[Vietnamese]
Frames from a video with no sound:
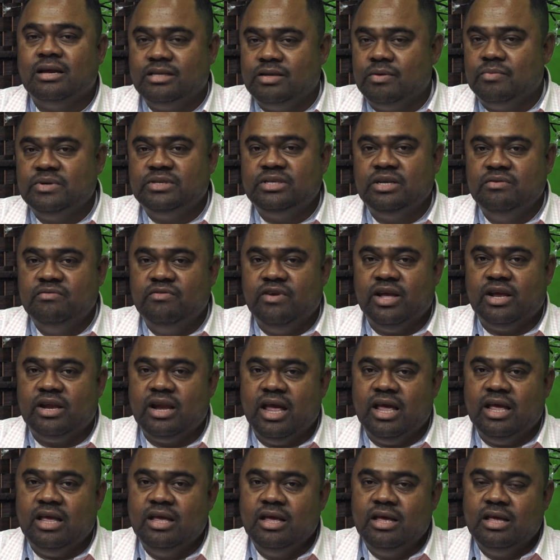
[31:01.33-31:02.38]
cái trong cái sự việc
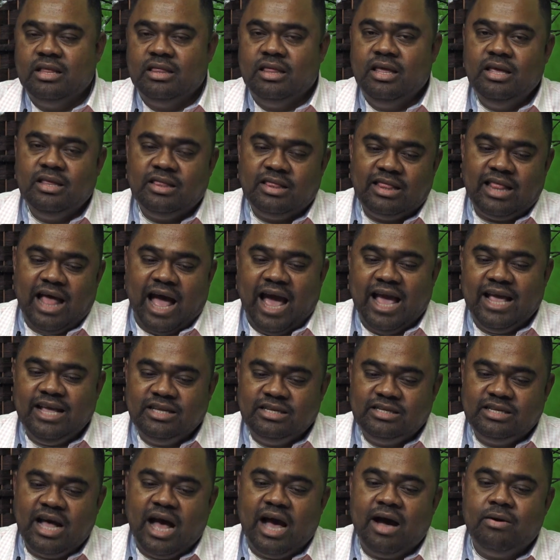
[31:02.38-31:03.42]
này thì tại
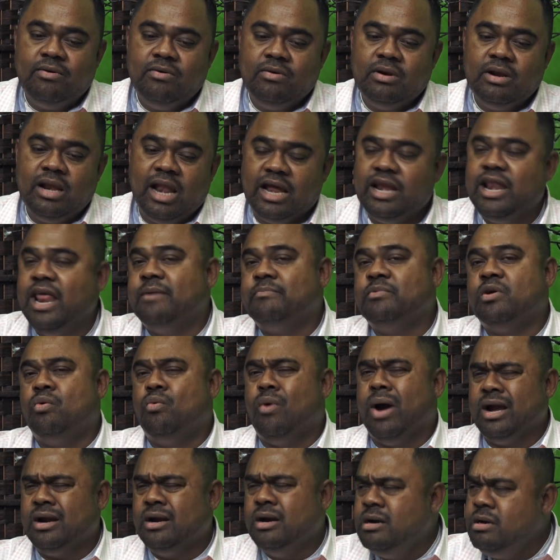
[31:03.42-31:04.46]
sao lại đem cái
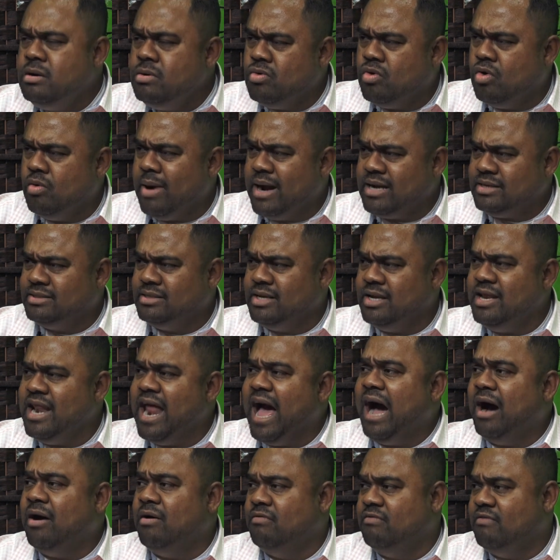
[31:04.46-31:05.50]
quá khứ của bác sĩ
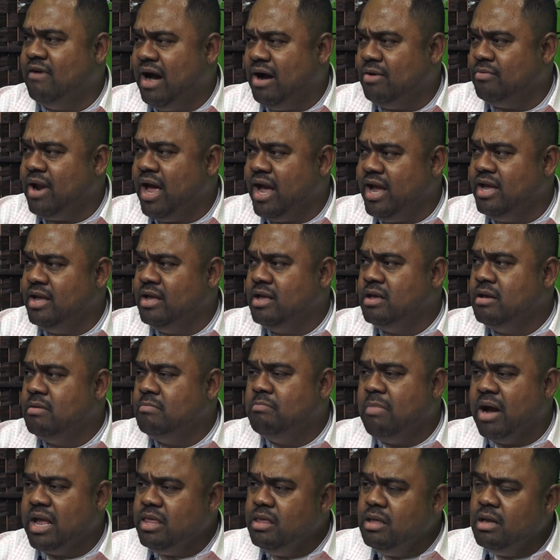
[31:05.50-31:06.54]
Đào vào đây
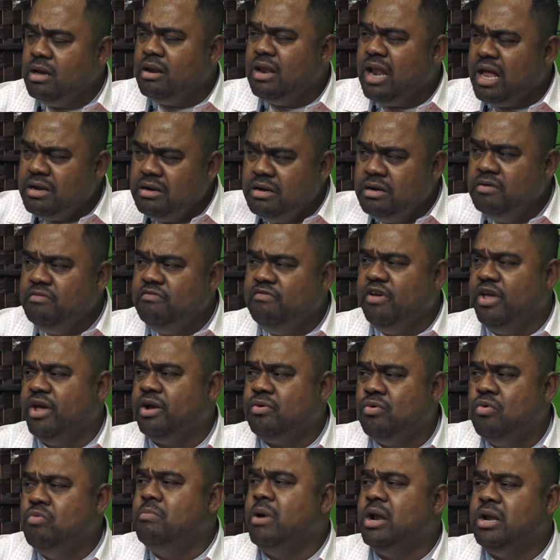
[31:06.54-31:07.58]
mà nhất là người Việt
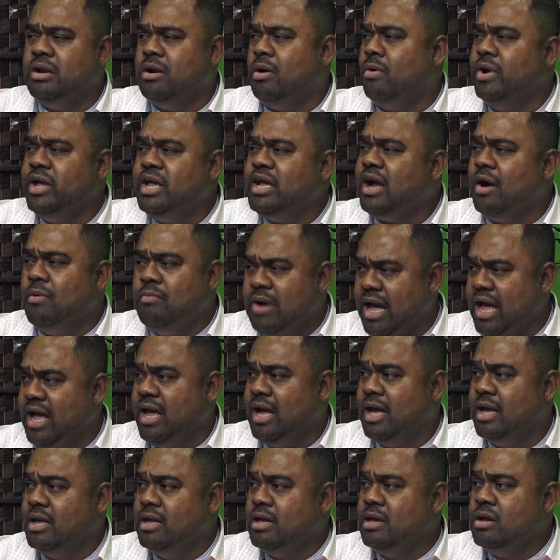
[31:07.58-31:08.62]
của mình nói không à
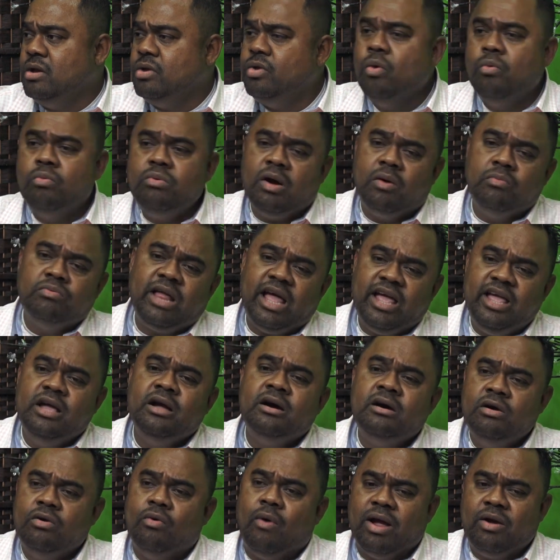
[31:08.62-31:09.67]
Dũng không thấy
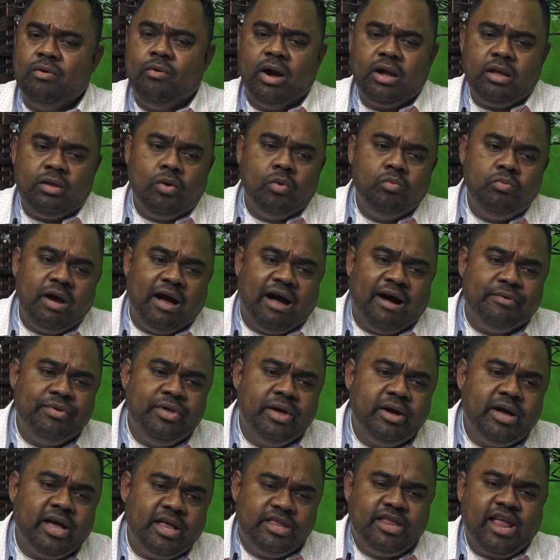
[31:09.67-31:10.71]
người ngoại quốc Dũng gào
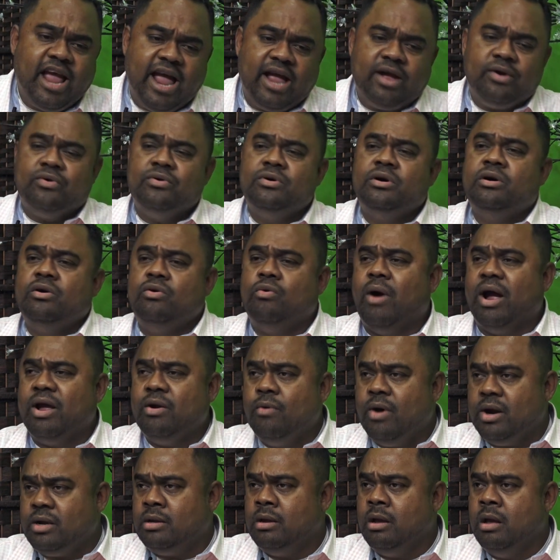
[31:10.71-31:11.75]
những cái trang của người ngoại
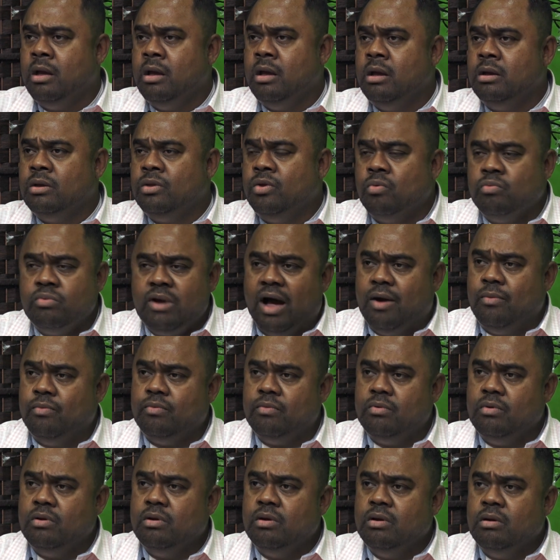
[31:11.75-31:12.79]
quốc Dũng
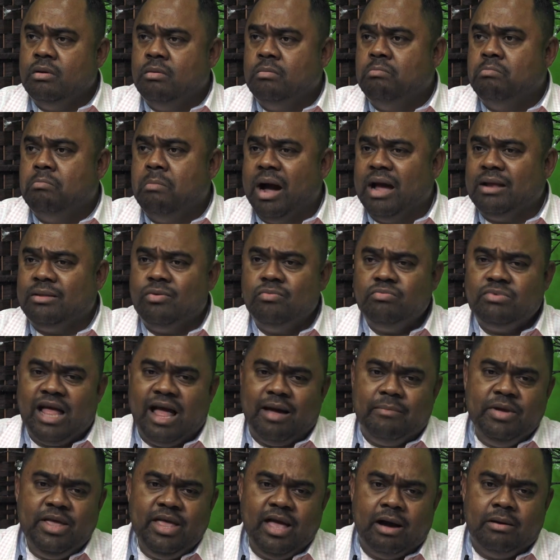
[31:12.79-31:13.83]
đọc mà chúng
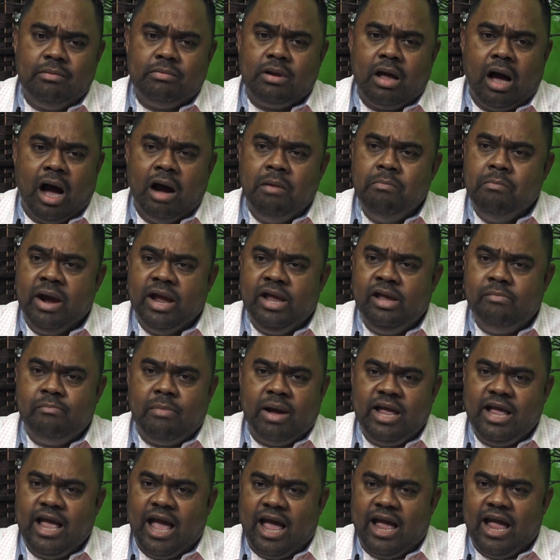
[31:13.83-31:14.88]
ta bây giờ ở Mỹ
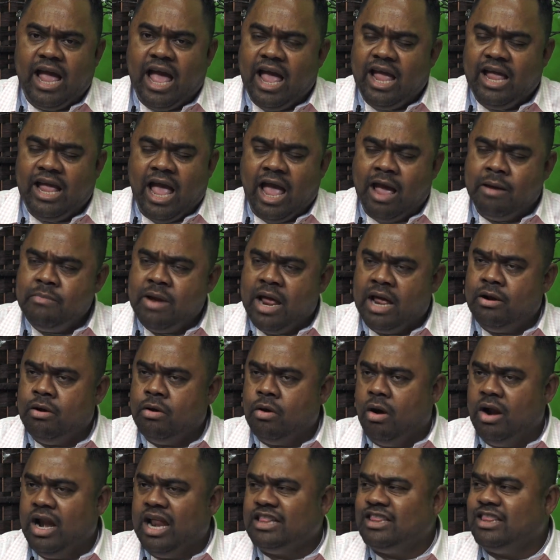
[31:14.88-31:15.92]
mấy ngày hai ngày hôm nay nó
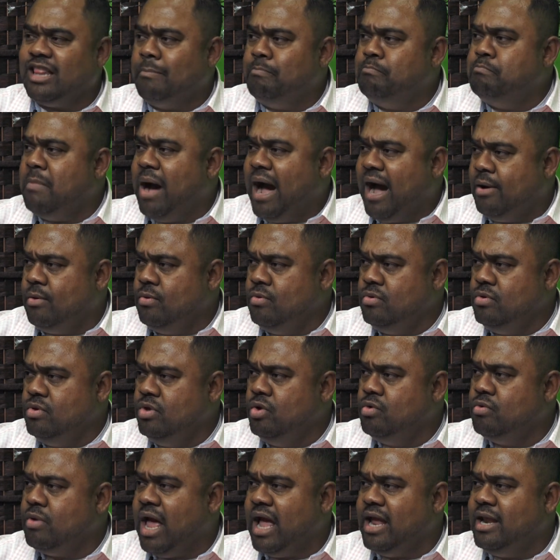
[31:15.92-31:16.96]
gọi là tâm bảo
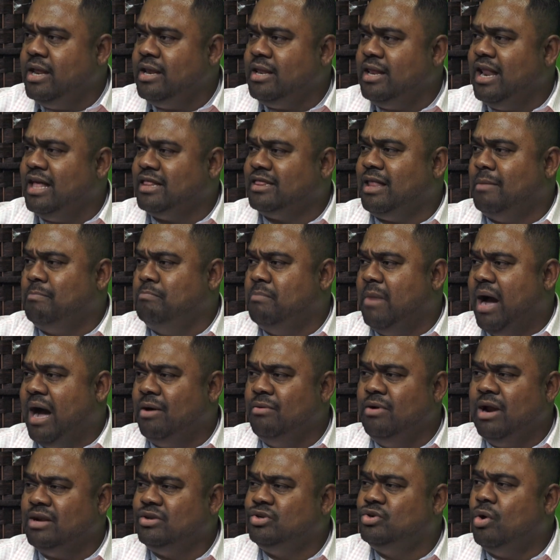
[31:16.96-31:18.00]
United là tâm
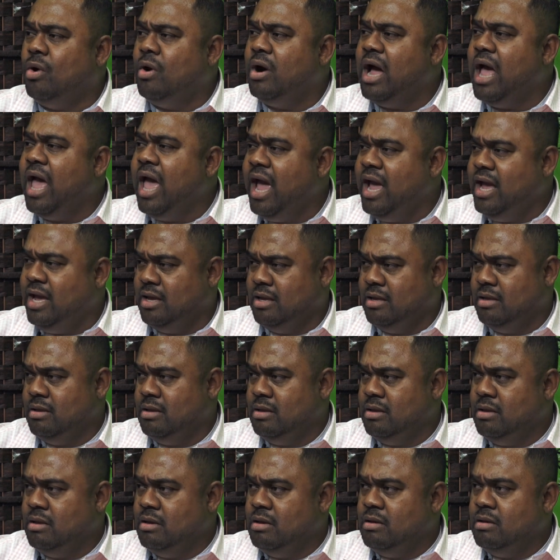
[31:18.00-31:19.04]
bảo là trò hề
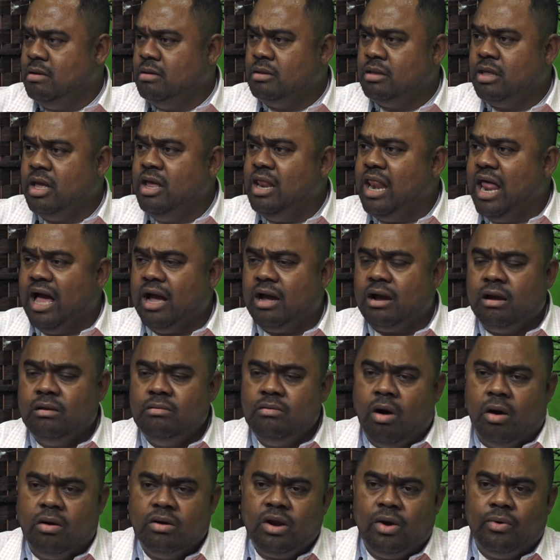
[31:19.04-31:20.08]
thì là
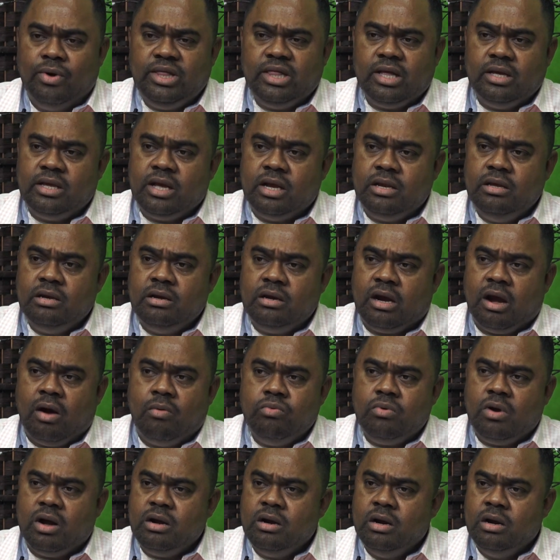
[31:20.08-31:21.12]
họ nói từ trên dưới
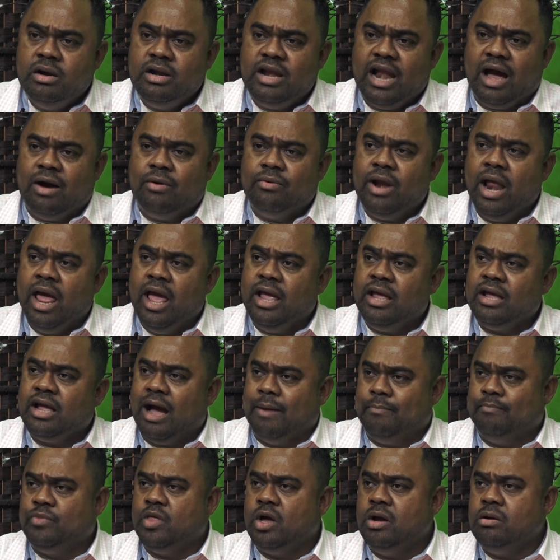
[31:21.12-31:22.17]
không có người nào đề
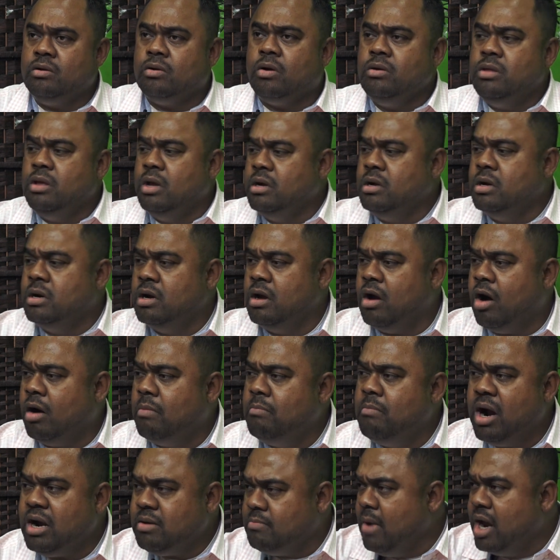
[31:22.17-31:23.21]
cập tới có những người họ
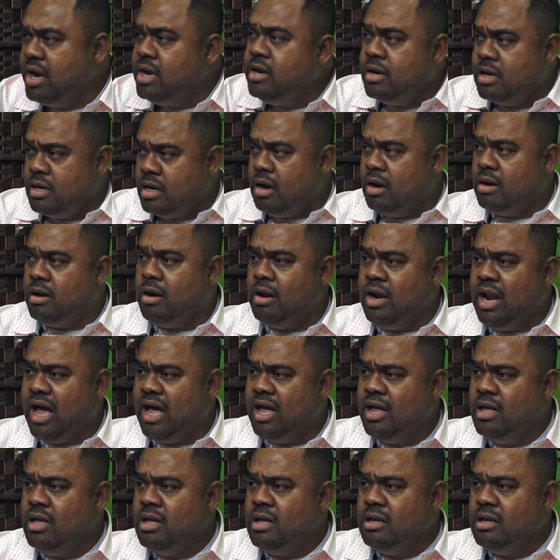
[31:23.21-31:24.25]
bất bình nữa họ nói là